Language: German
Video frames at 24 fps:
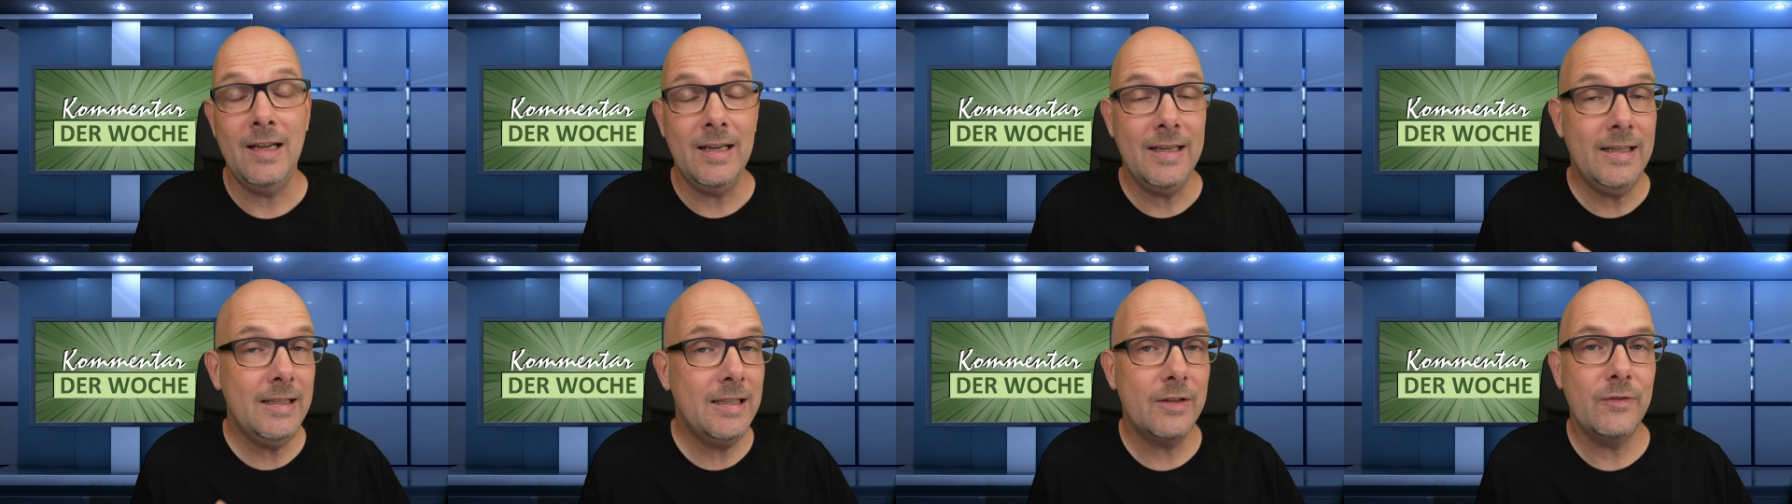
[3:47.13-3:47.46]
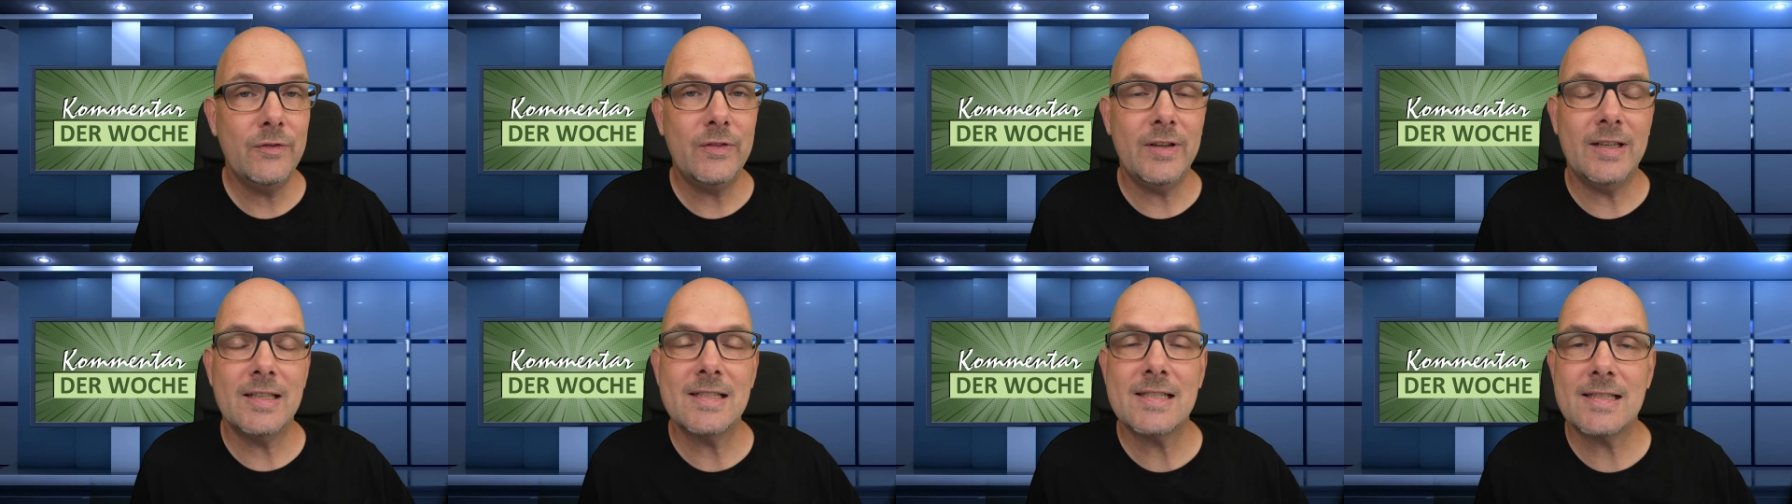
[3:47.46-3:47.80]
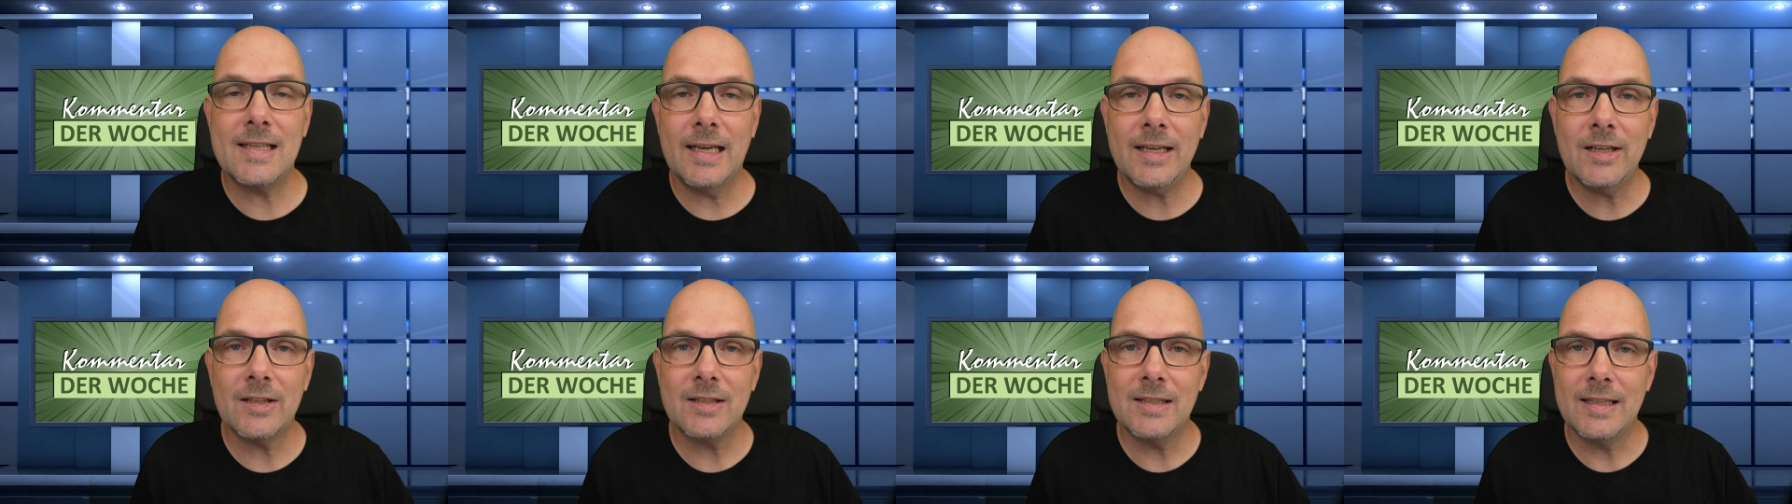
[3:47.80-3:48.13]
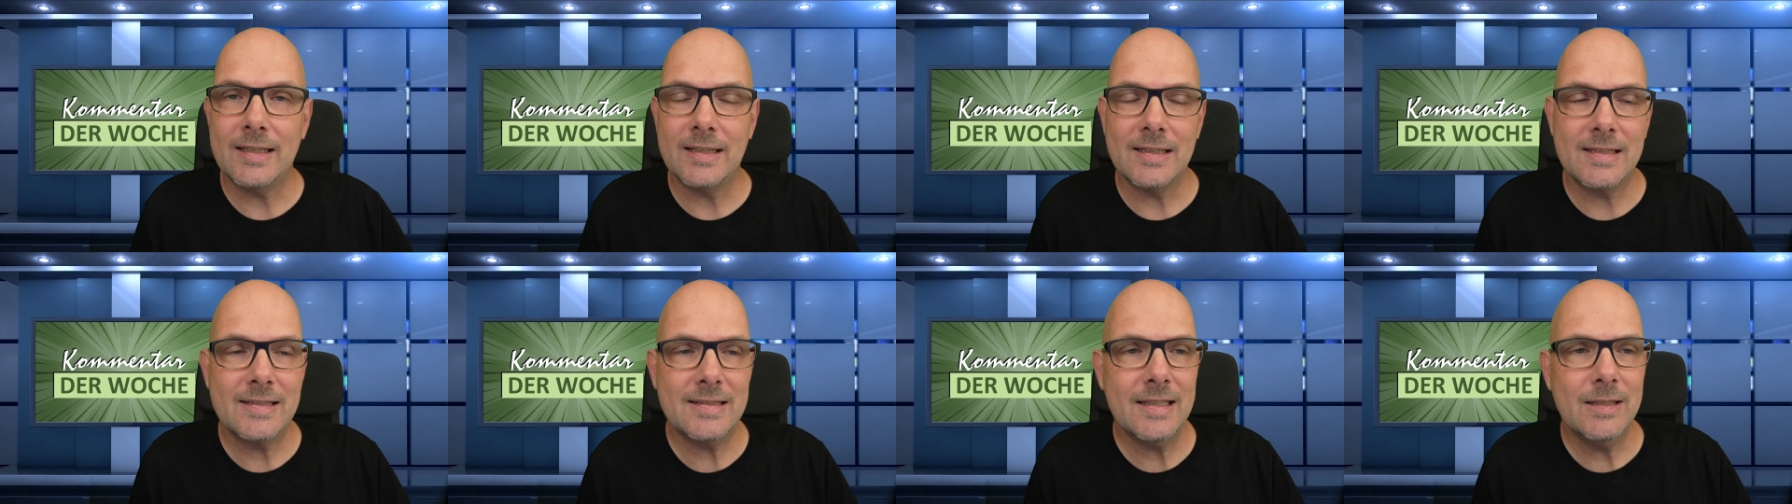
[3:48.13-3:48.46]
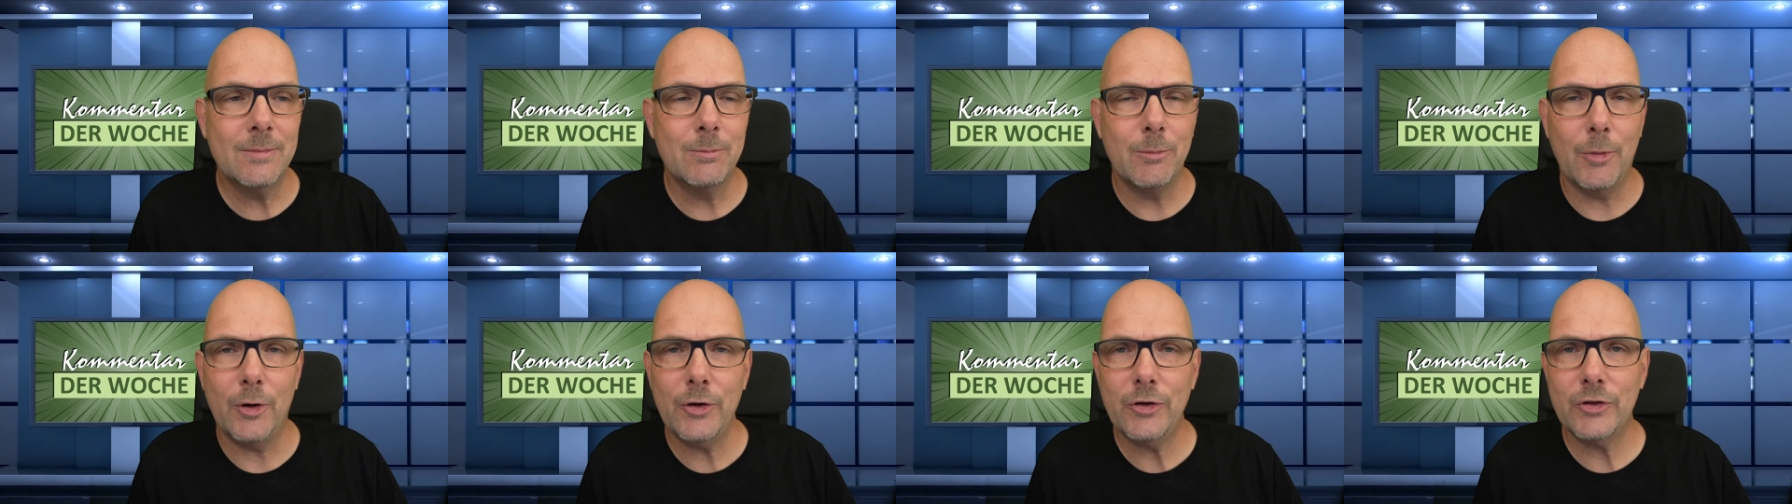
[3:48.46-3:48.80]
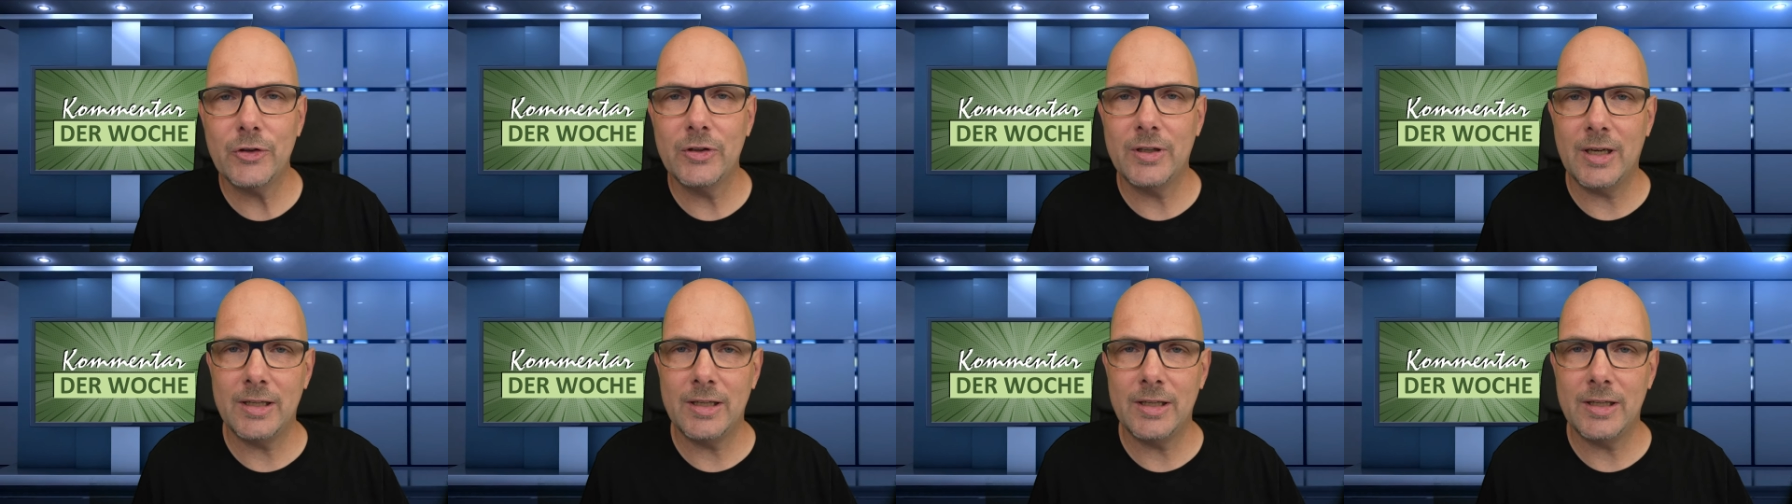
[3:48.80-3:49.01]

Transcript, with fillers: irgendwie ins Lächerliche ziehen möchte,